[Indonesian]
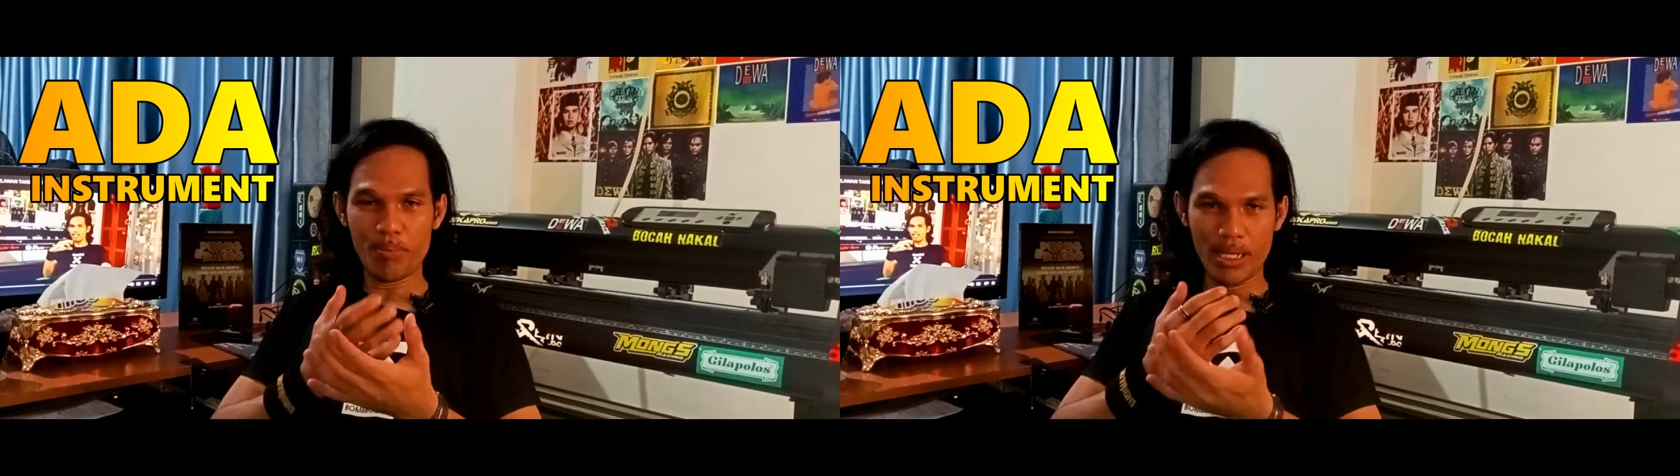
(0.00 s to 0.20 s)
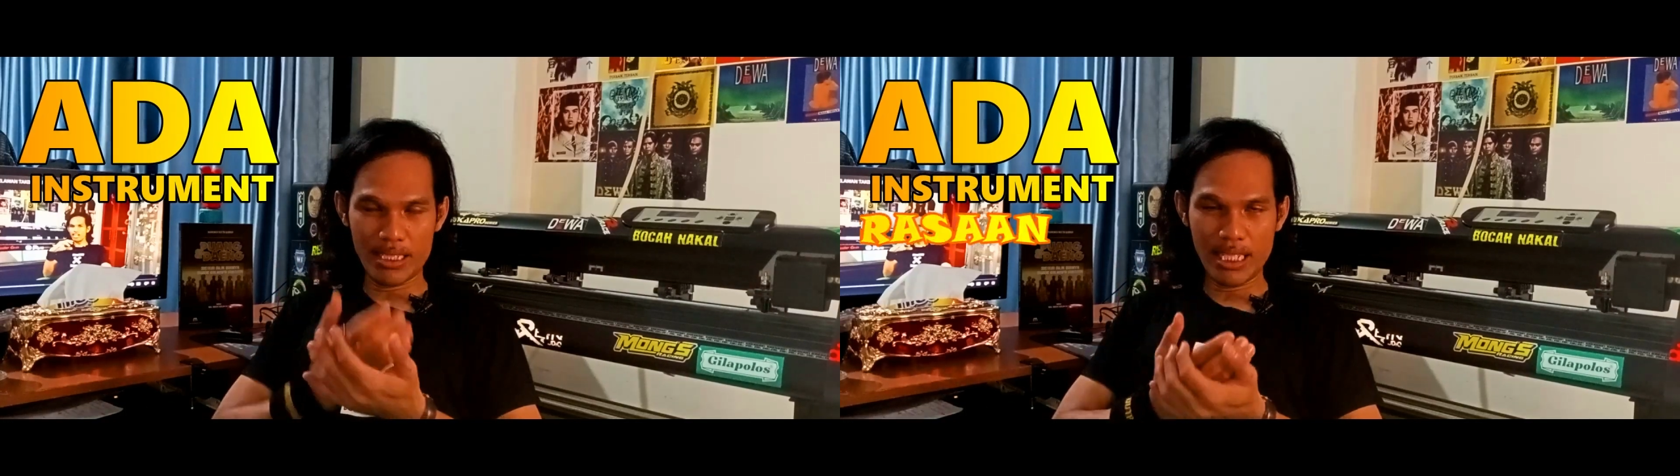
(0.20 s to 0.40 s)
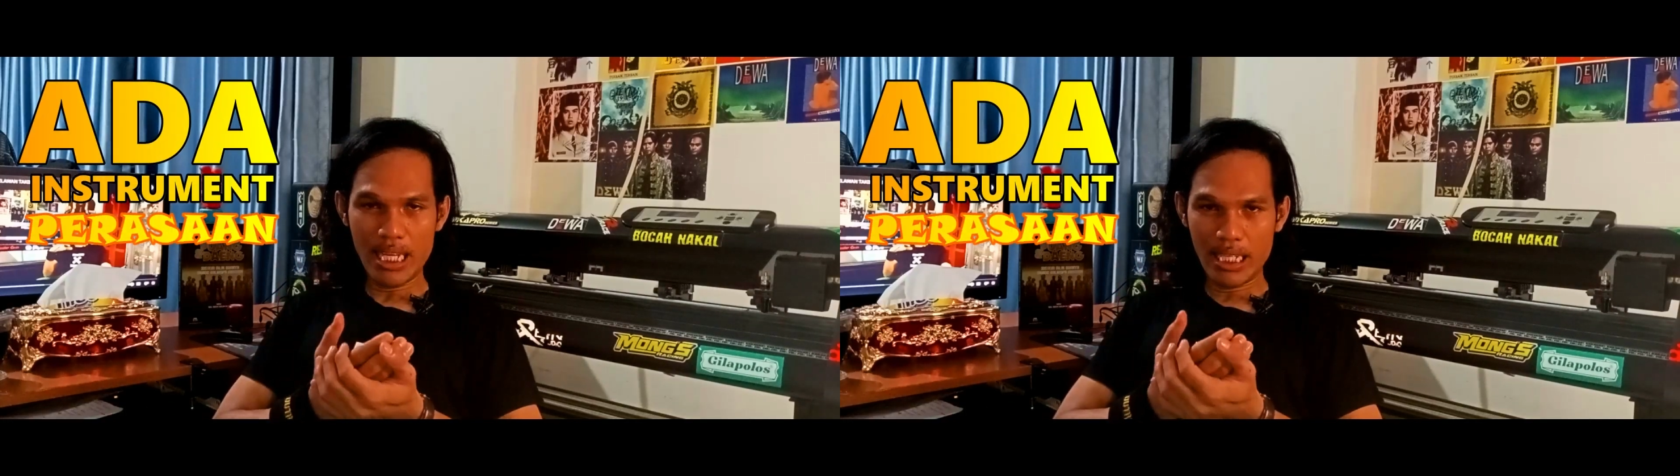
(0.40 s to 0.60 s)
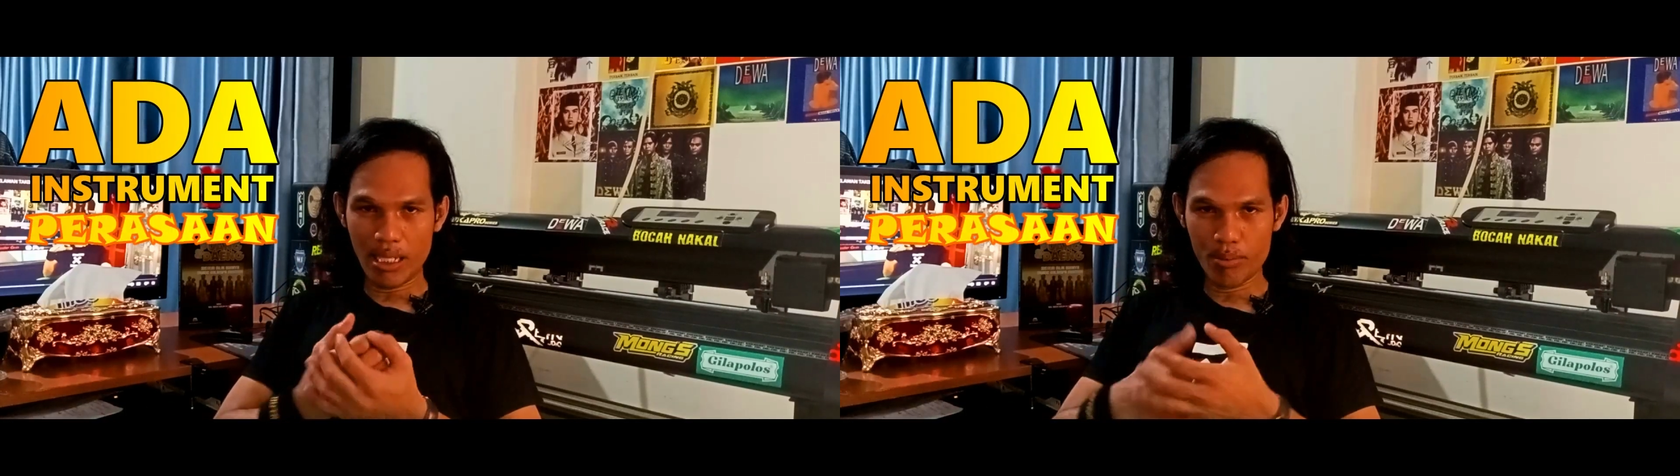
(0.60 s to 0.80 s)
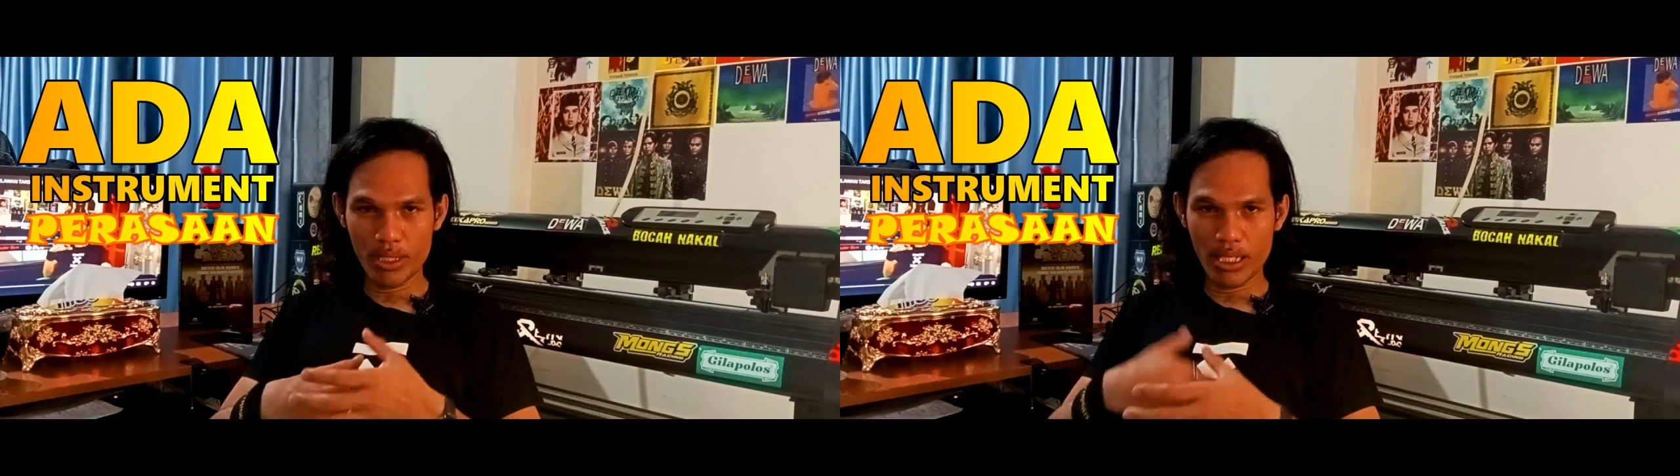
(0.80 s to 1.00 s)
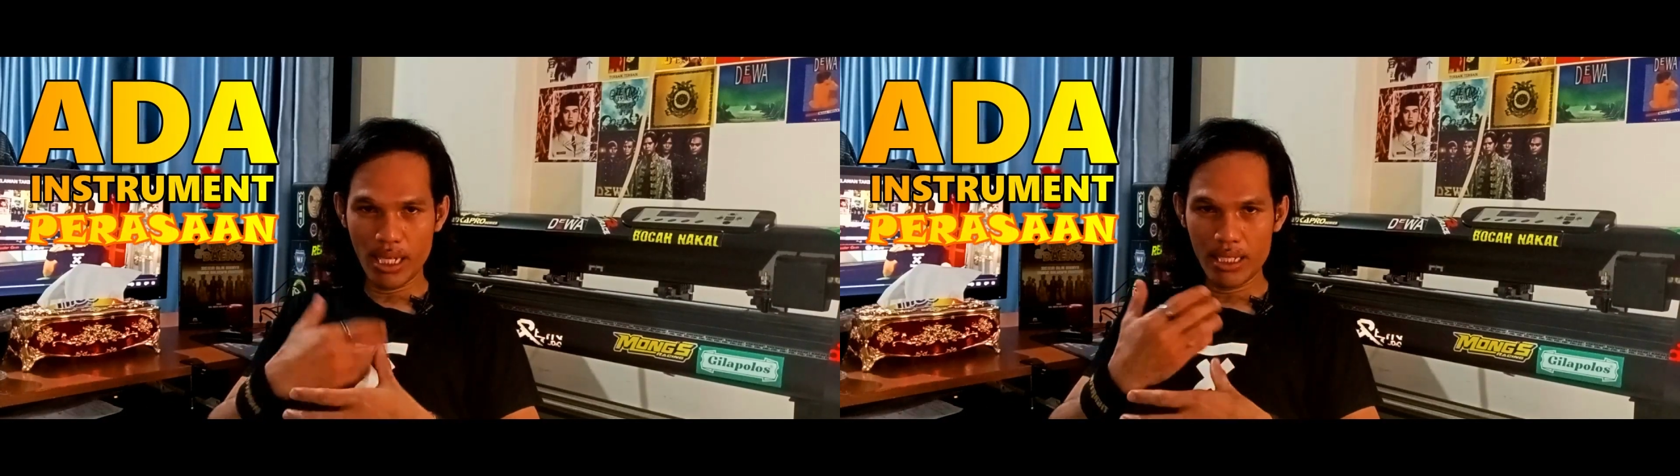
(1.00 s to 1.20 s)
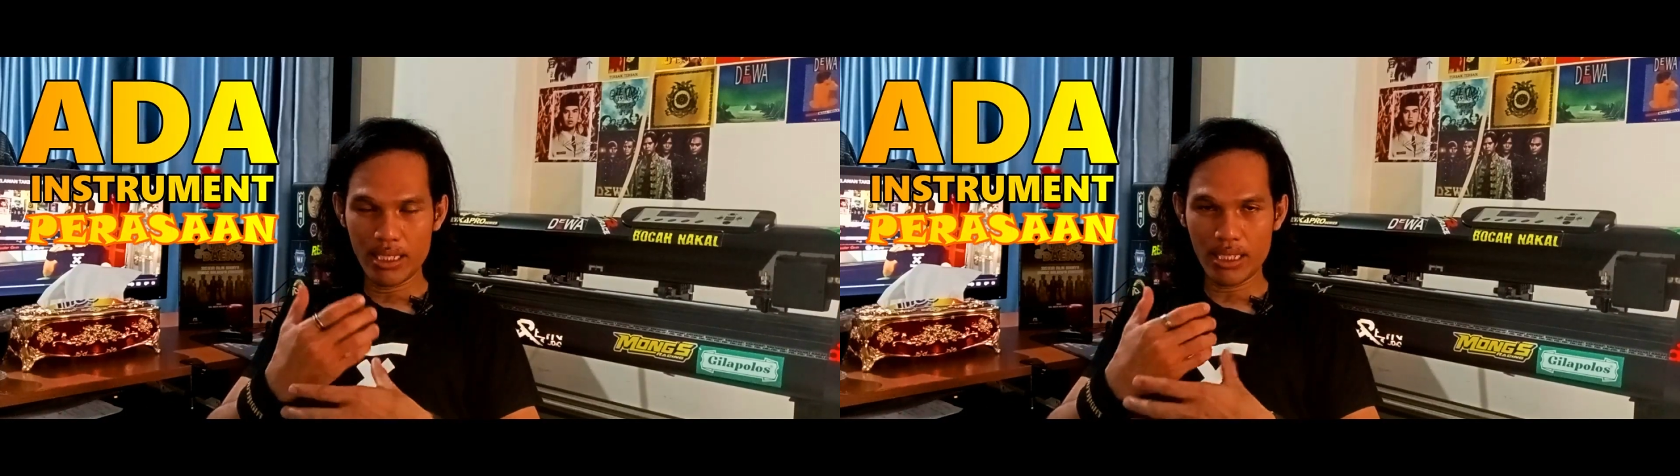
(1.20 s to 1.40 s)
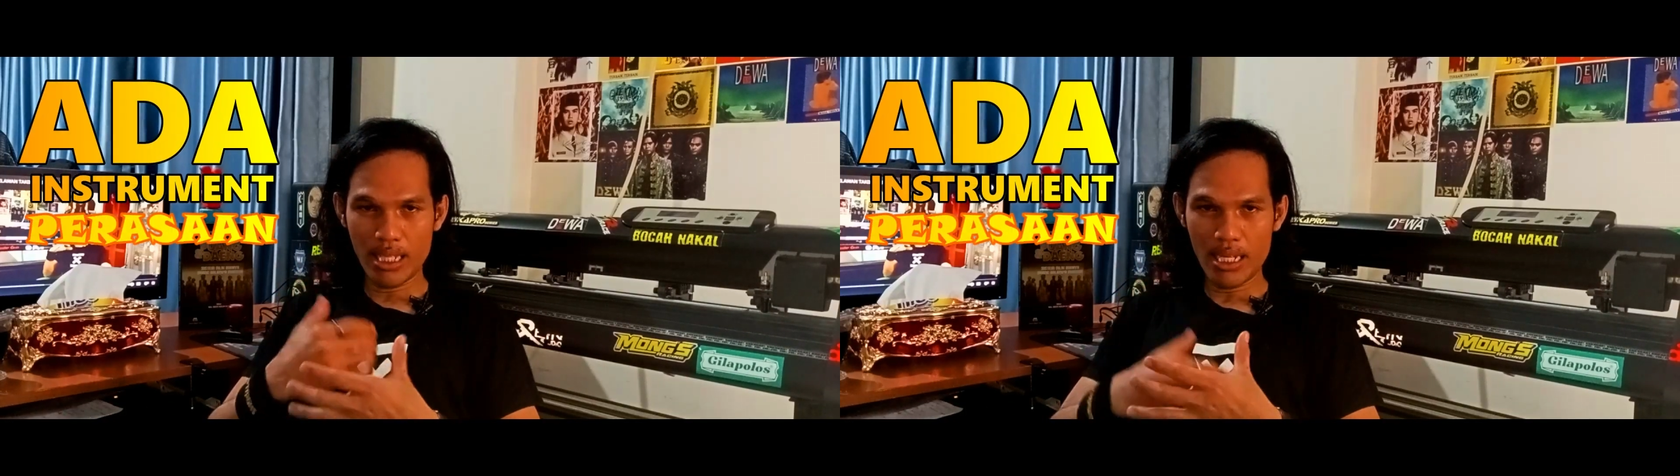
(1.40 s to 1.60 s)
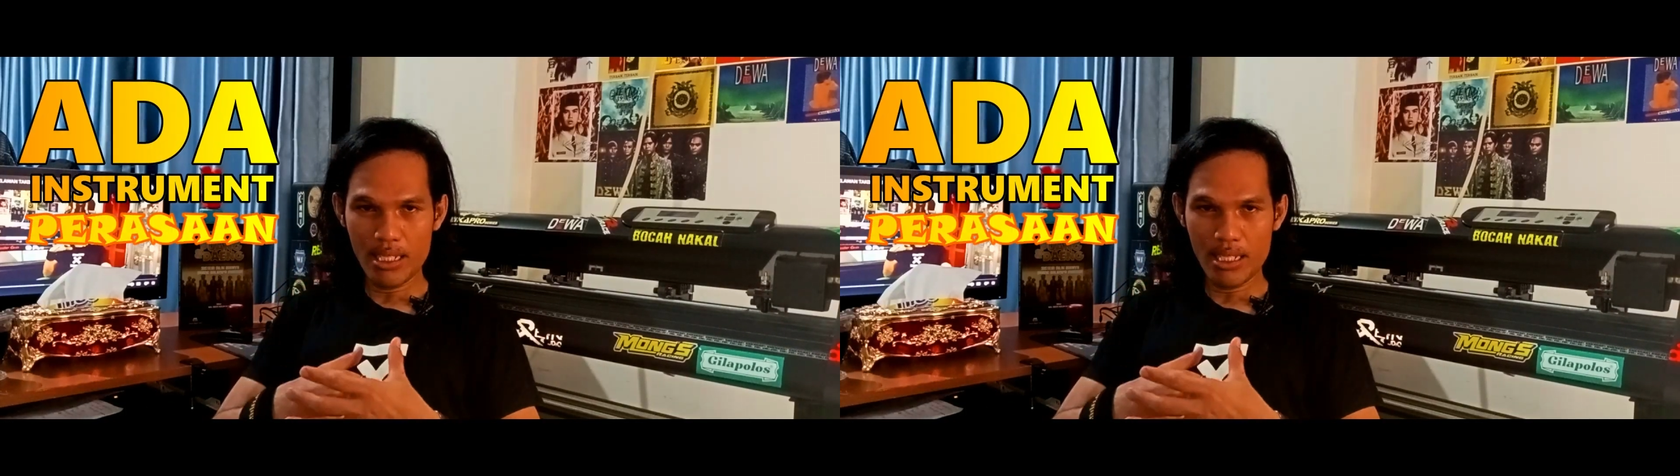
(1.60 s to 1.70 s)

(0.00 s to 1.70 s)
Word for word: perasaan yang kemudian hadir,